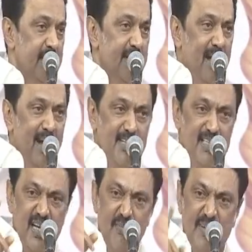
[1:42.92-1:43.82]
இன்று
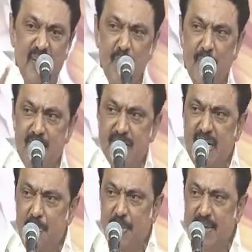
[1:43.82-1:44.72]
ஆட்சியில் அமர்ந்திருப்பது
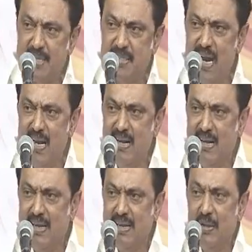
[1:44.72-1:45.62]
தனிப்பட்ட ஸ்டாலின்
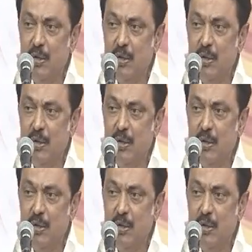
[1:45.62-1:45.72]
அல்ல